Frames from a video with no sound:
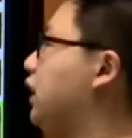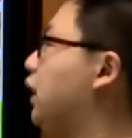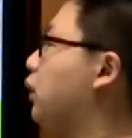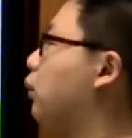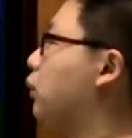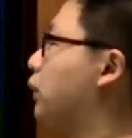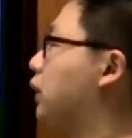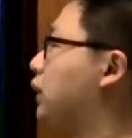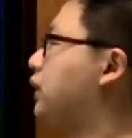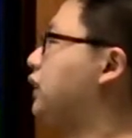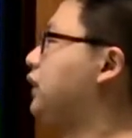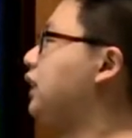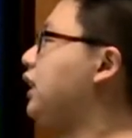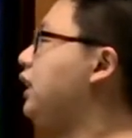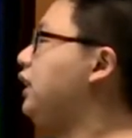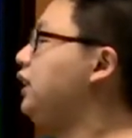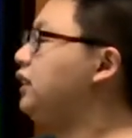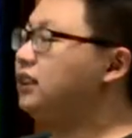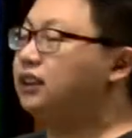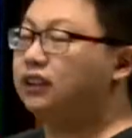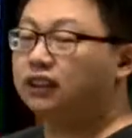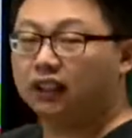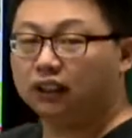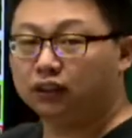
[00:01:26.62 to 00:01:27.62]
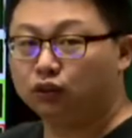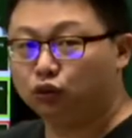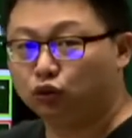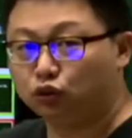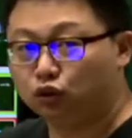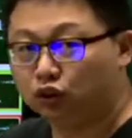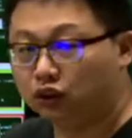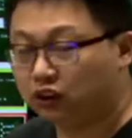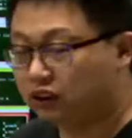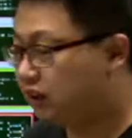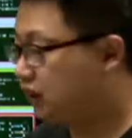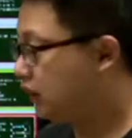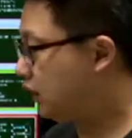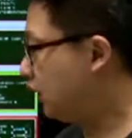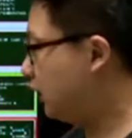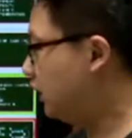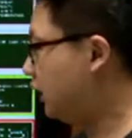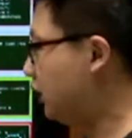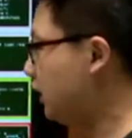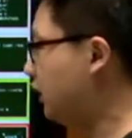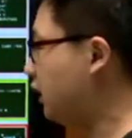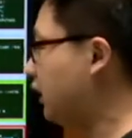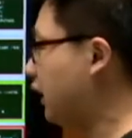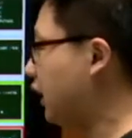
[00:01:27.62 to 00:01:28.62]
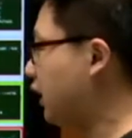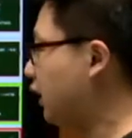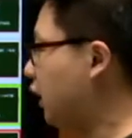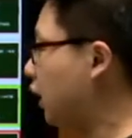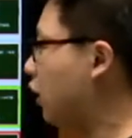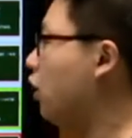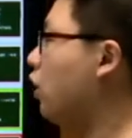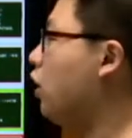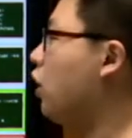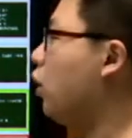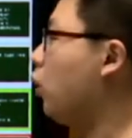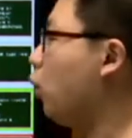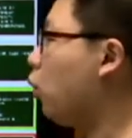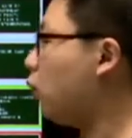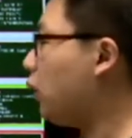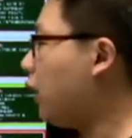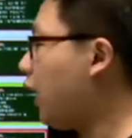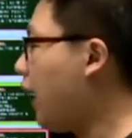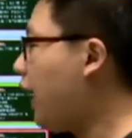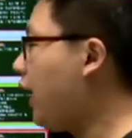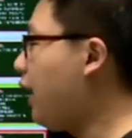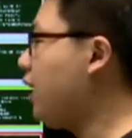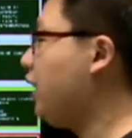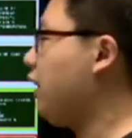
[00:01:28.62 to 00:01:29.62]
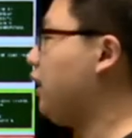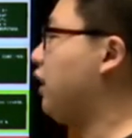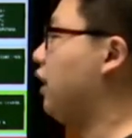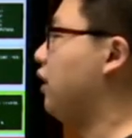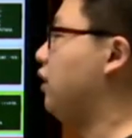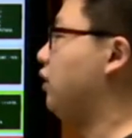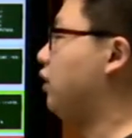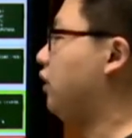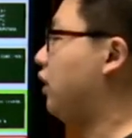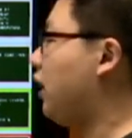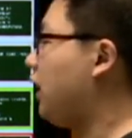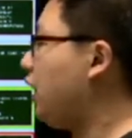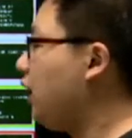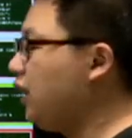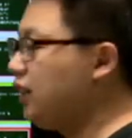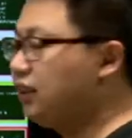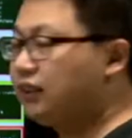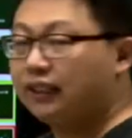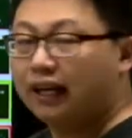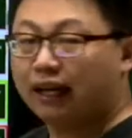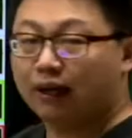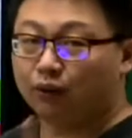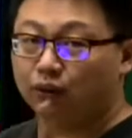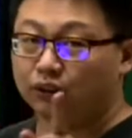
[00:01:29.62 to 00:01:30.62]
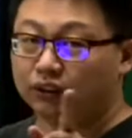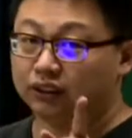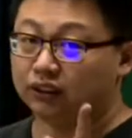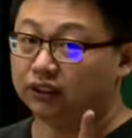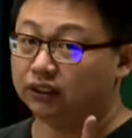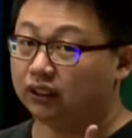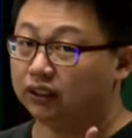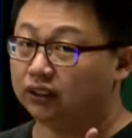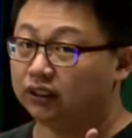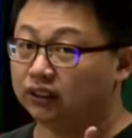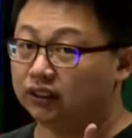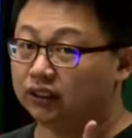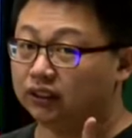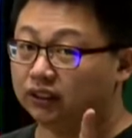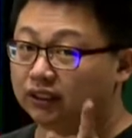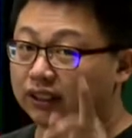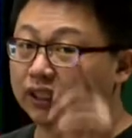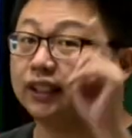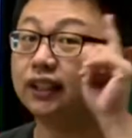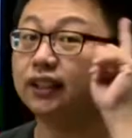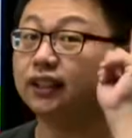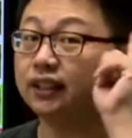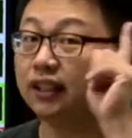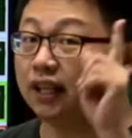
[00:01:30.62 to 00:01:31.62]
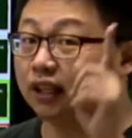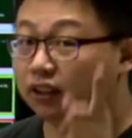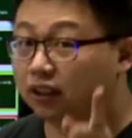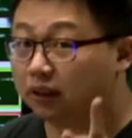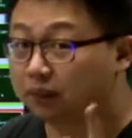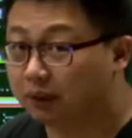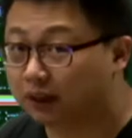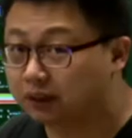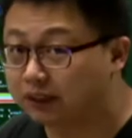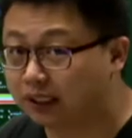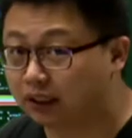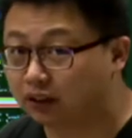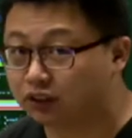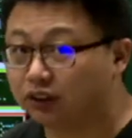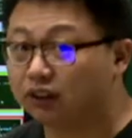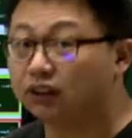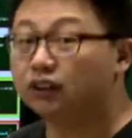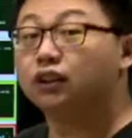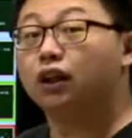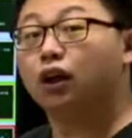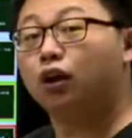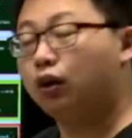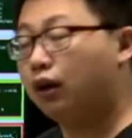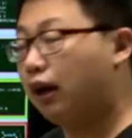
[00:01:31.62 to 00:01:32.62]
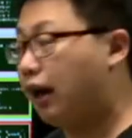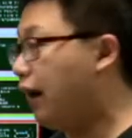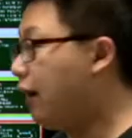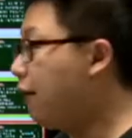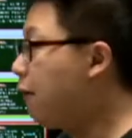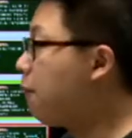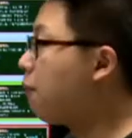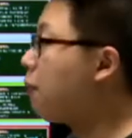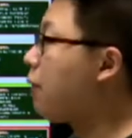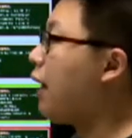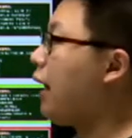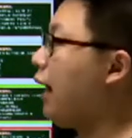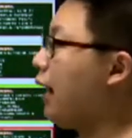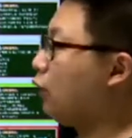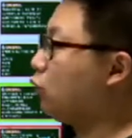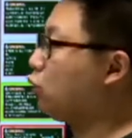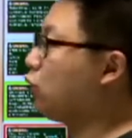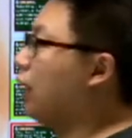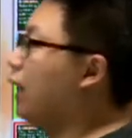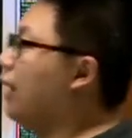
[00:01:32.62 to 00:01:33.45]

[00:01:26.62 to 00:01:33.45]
得我的 C 是跟 G 形成氢键的，我的 A 跟 T 才会形成氢键，你要特别小心。OK。好，所